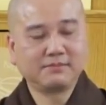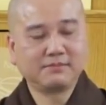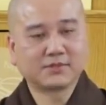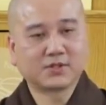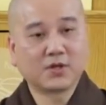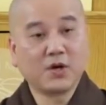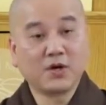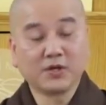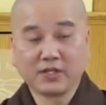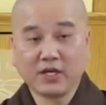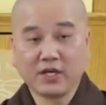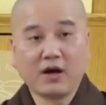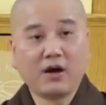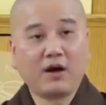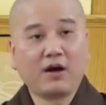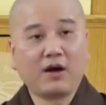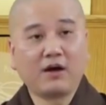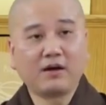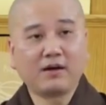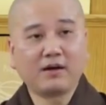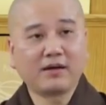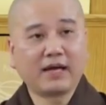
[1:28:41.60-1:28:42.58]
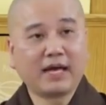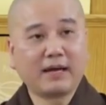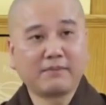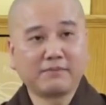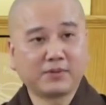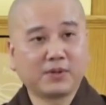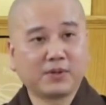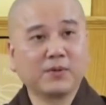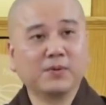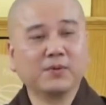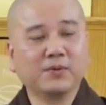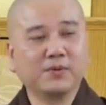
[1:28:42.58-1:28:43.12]
còn nhỏ
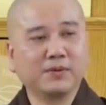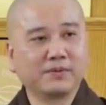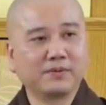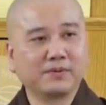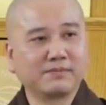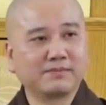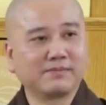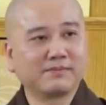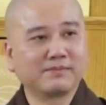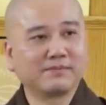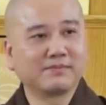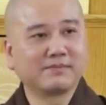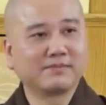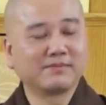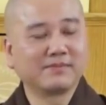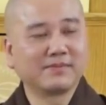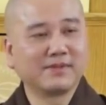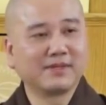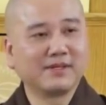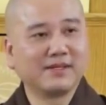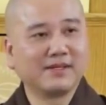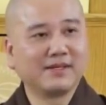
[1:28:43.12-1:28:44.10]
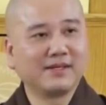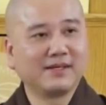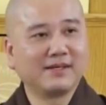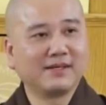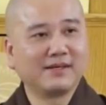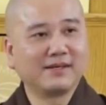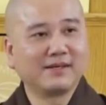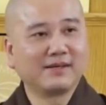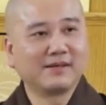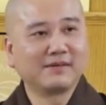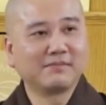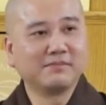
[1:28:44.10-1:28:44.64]
ham tu,
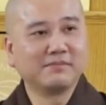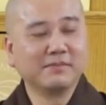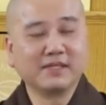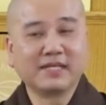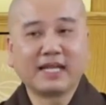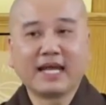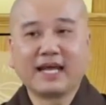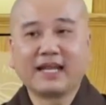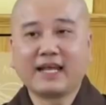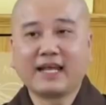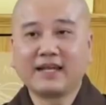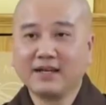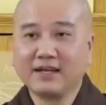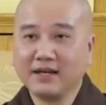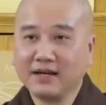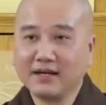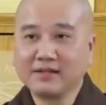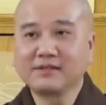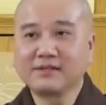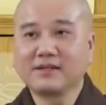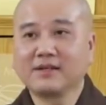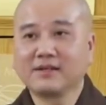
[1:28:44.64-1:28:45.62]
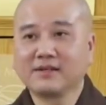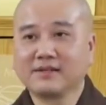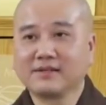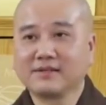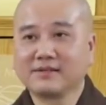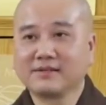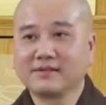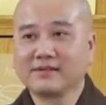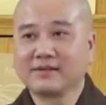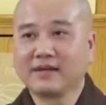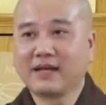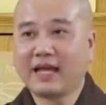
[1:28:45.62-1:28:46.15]
bữa nay đã lớn rồi,
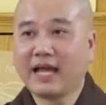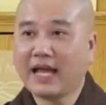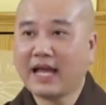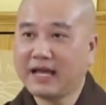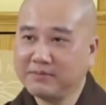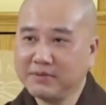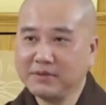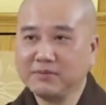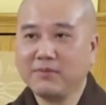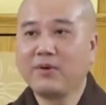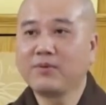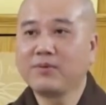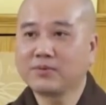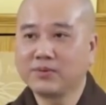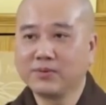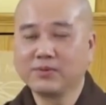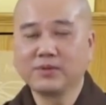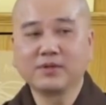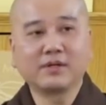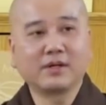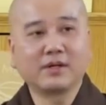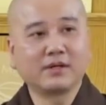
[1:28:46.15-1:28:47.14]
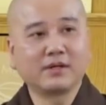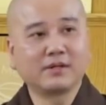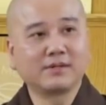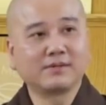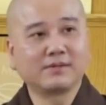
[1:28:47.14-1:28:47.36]
hai mươi mốt tuổi rồi.